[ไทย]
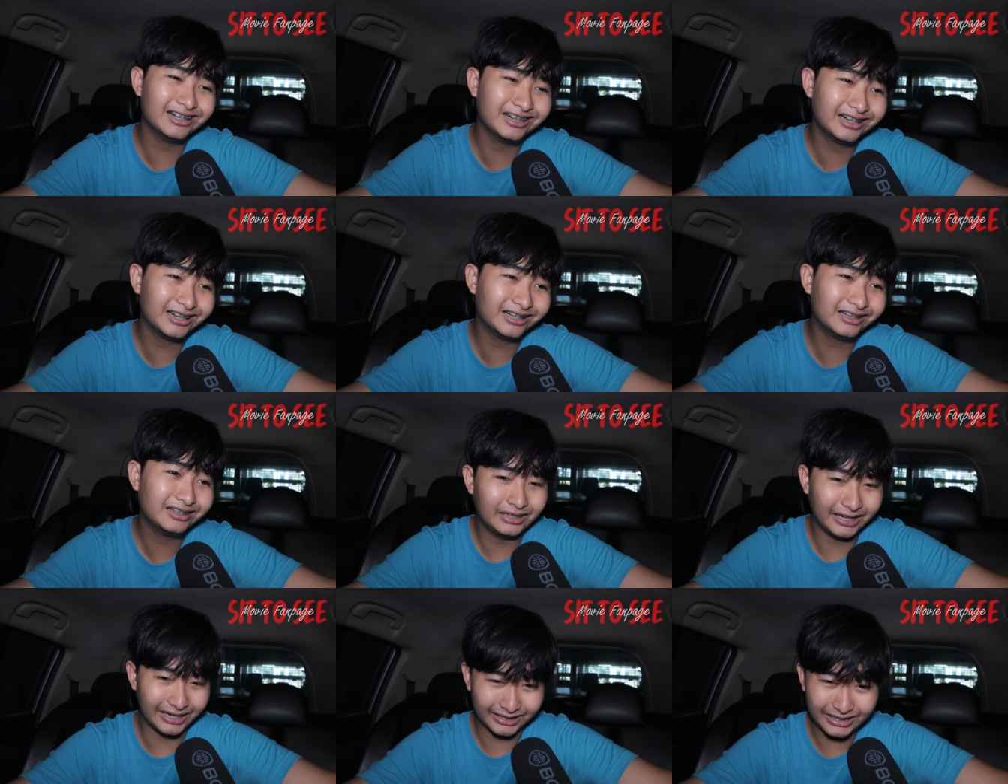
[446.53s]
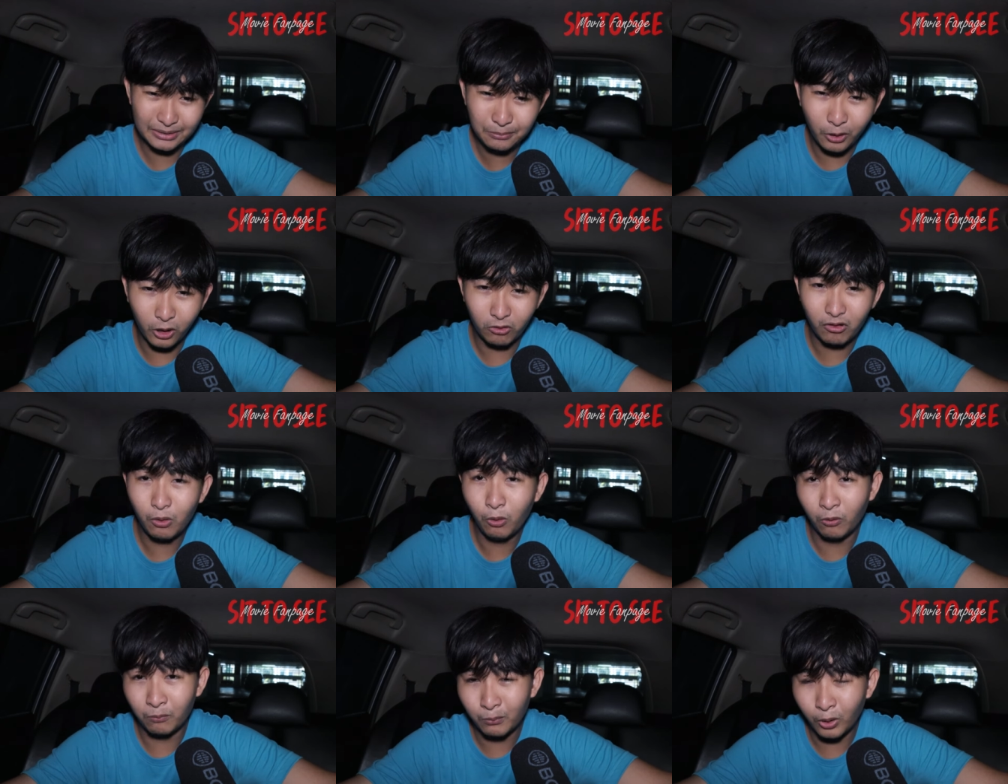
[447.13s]
อแต่อย่างที่บอก
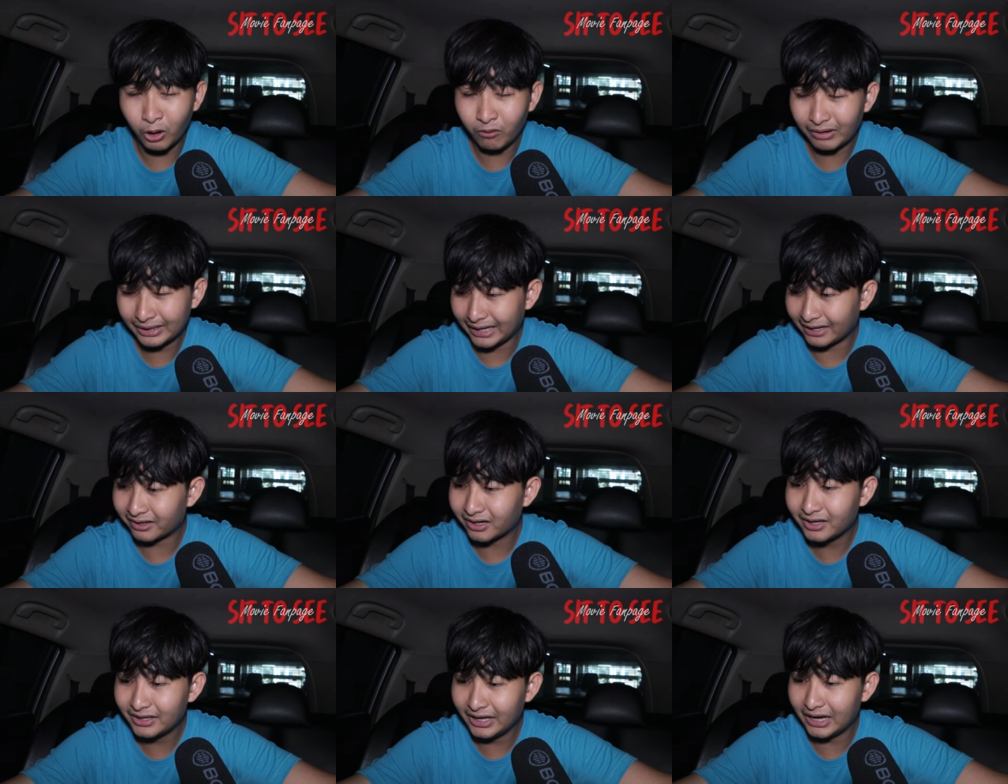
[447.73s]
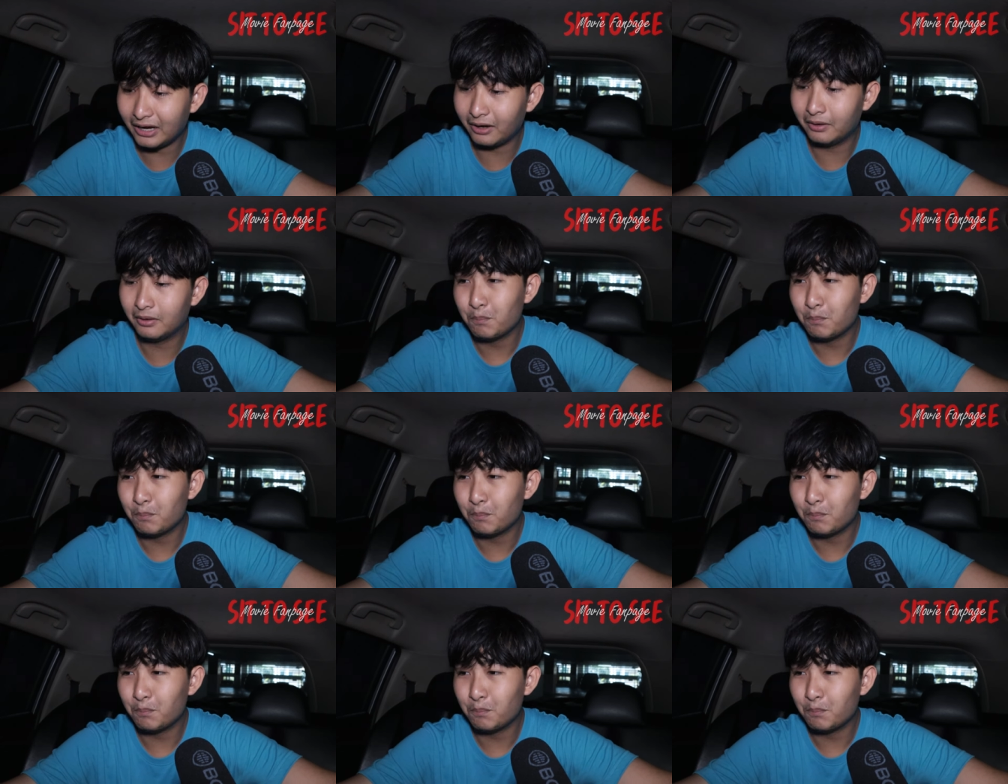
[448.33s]
ว่าผมมองว่าหนังเรื่องนี้